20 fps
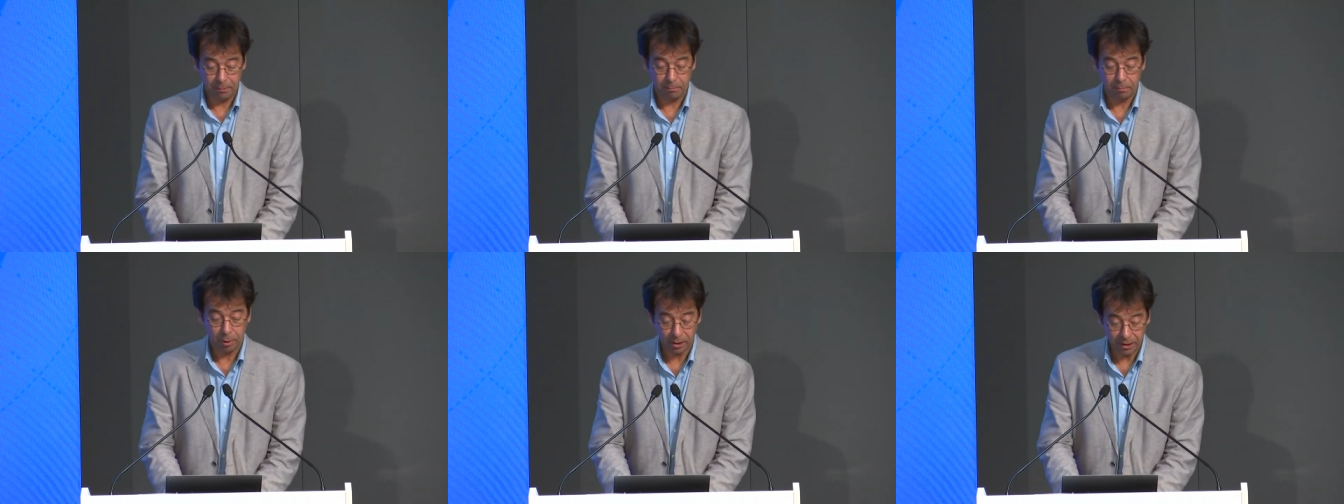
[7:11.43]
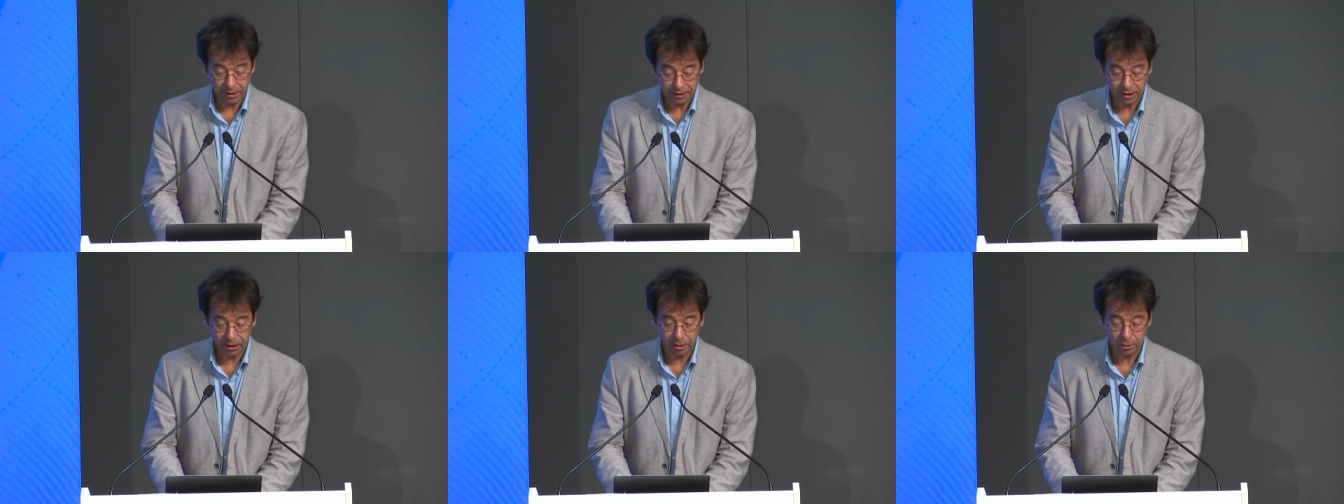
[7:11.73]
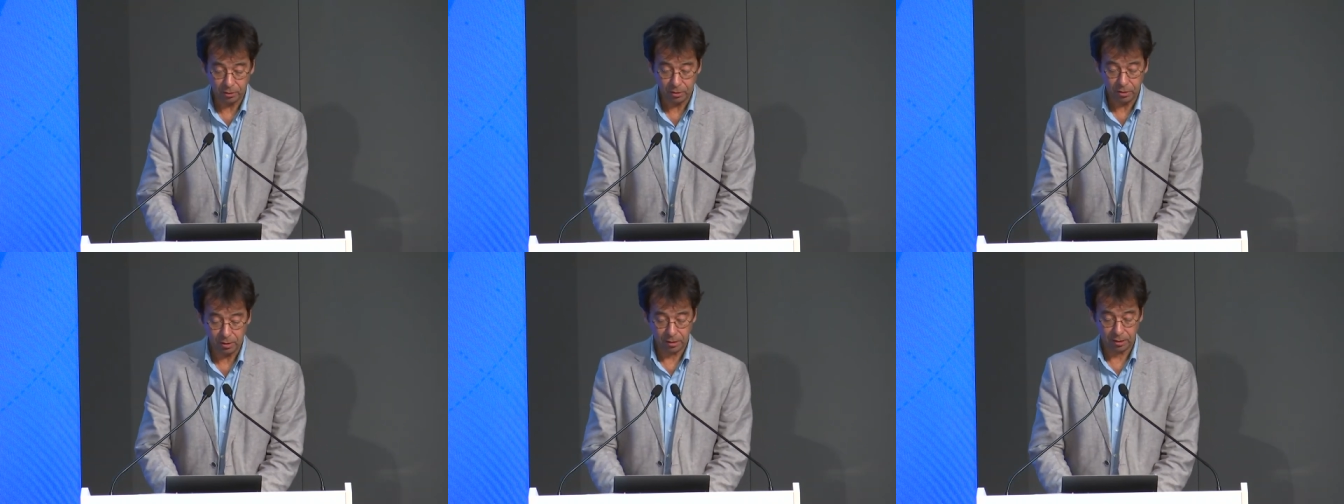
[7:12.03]
un langage
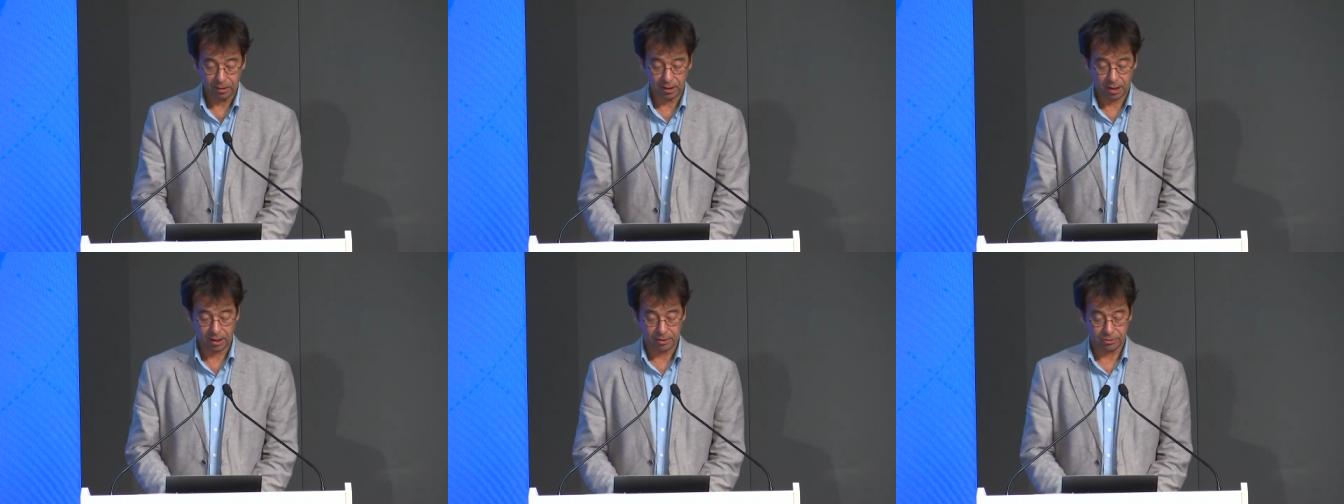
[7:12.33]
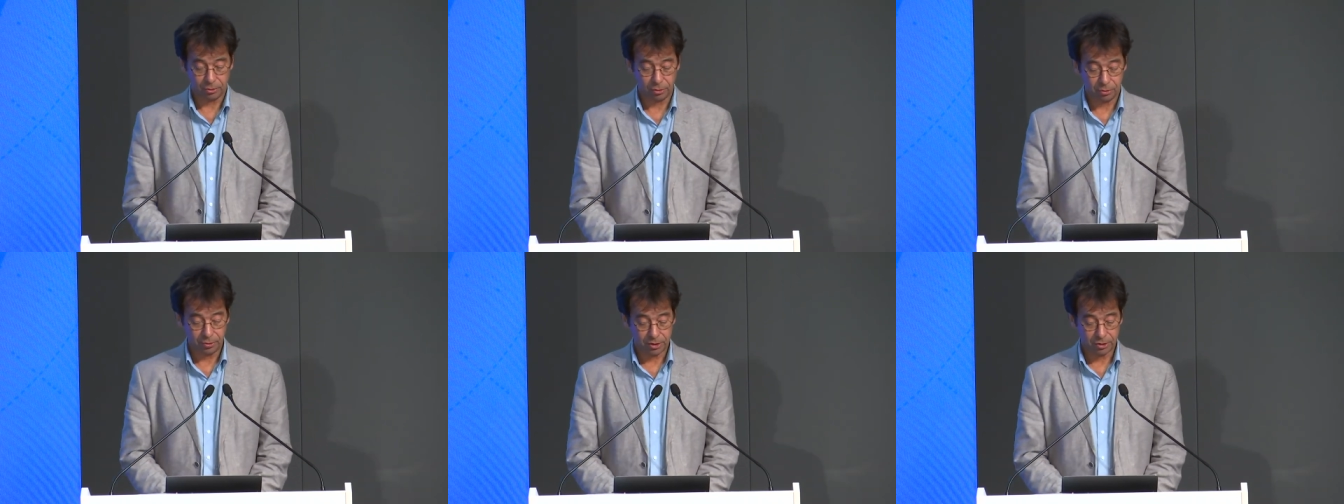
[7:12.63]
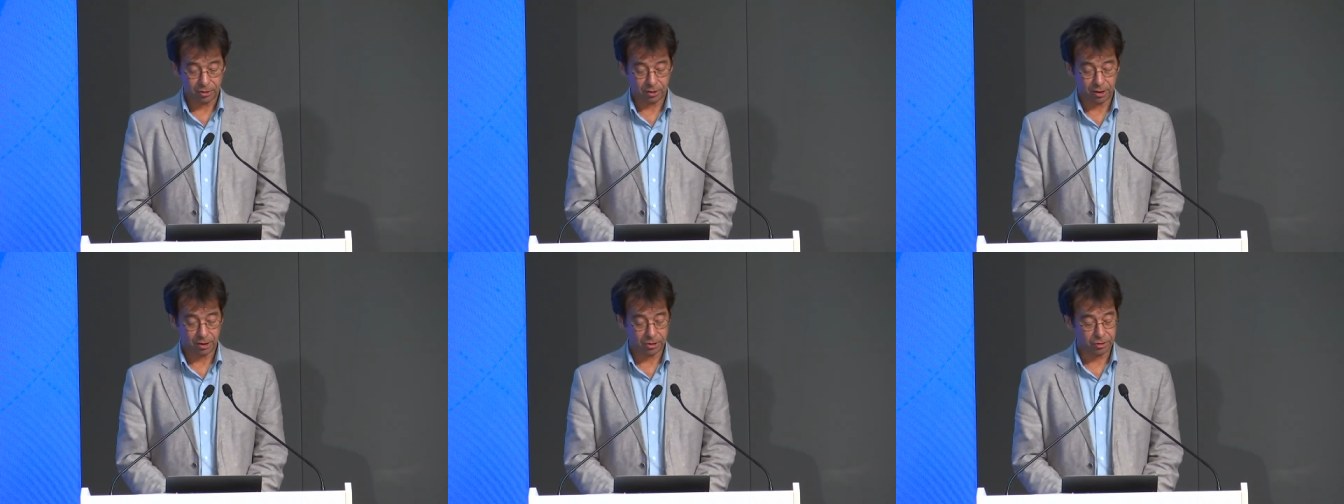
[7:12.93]
très
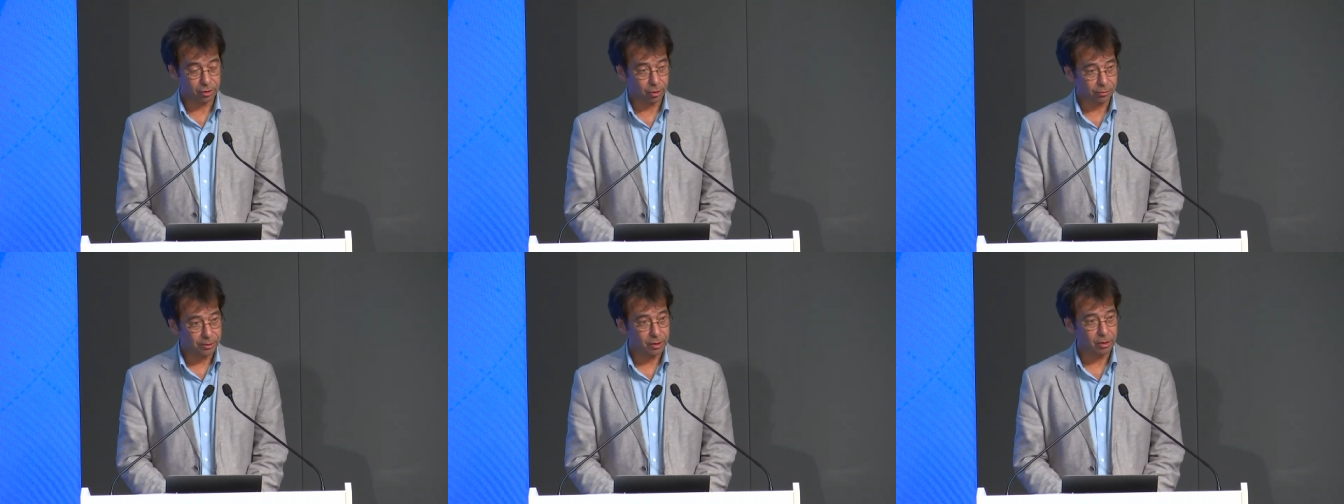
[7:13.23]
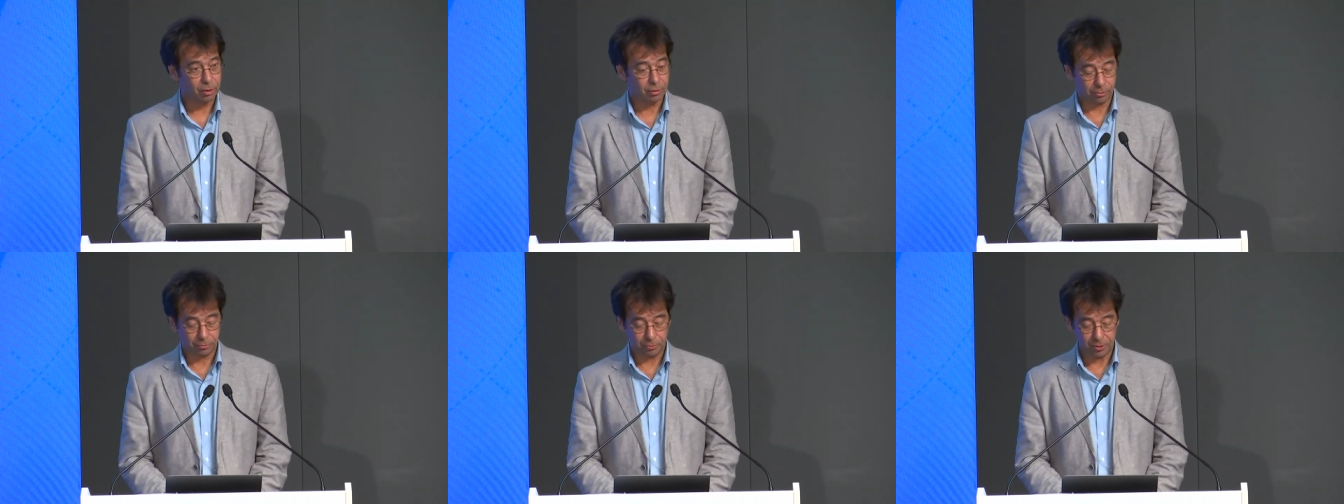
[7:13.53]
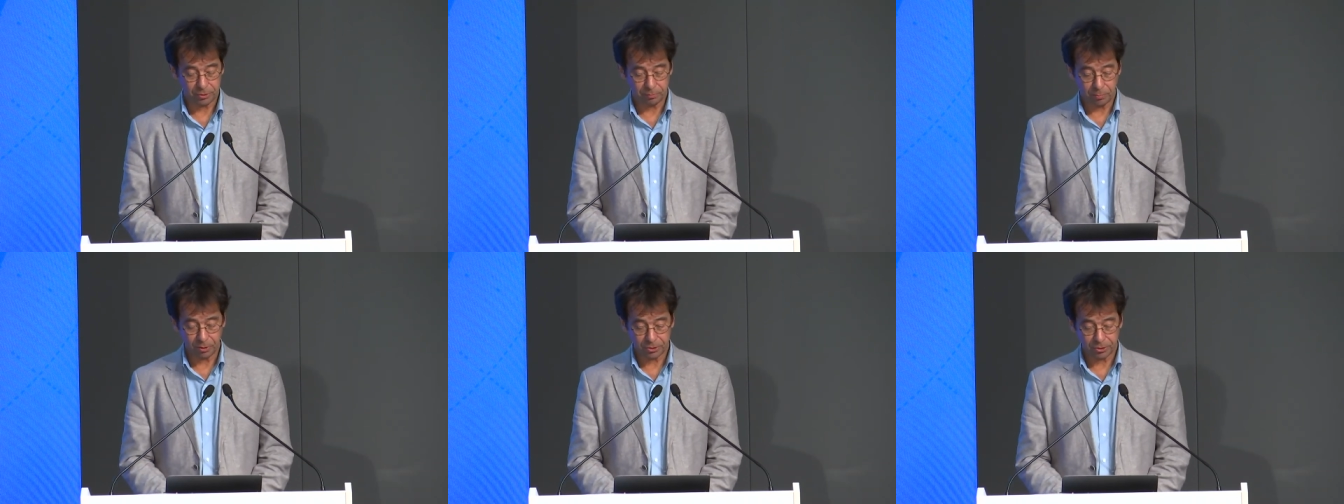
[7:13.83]
positif. Il y a,
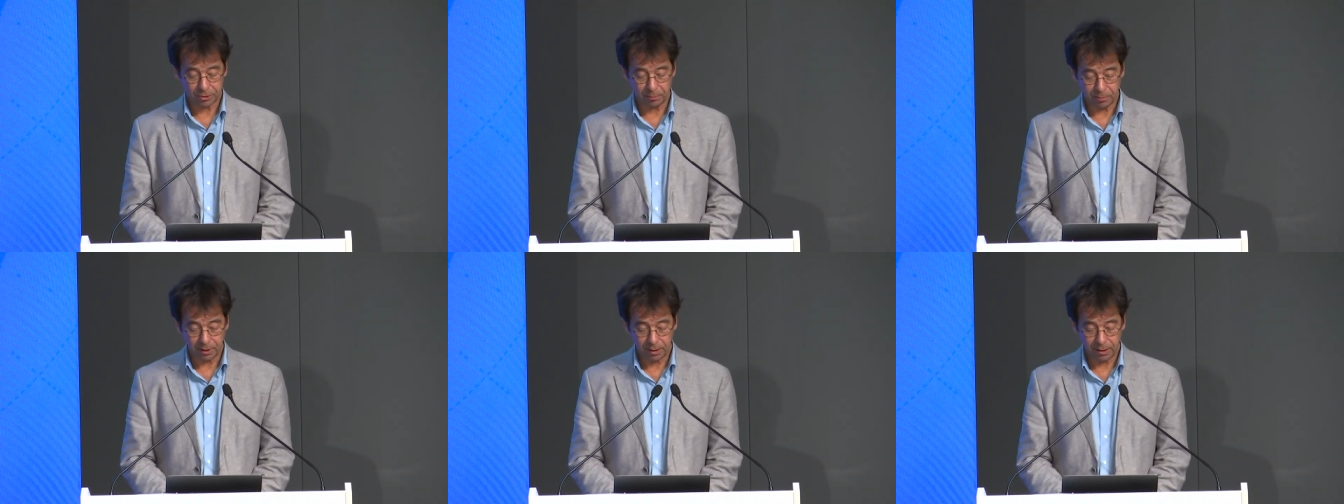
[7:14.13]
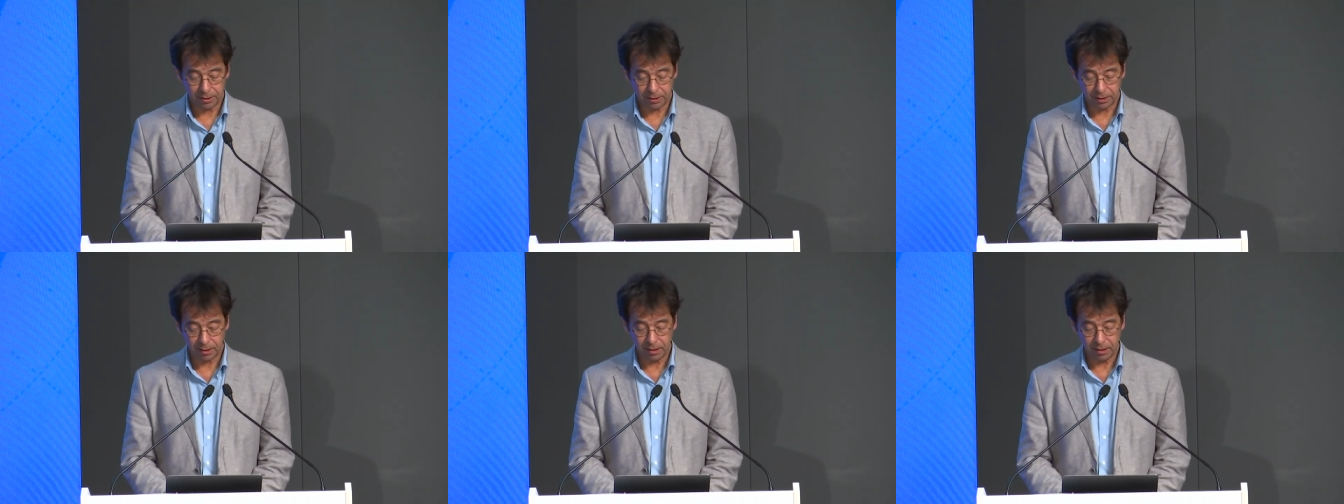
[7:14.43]
euh,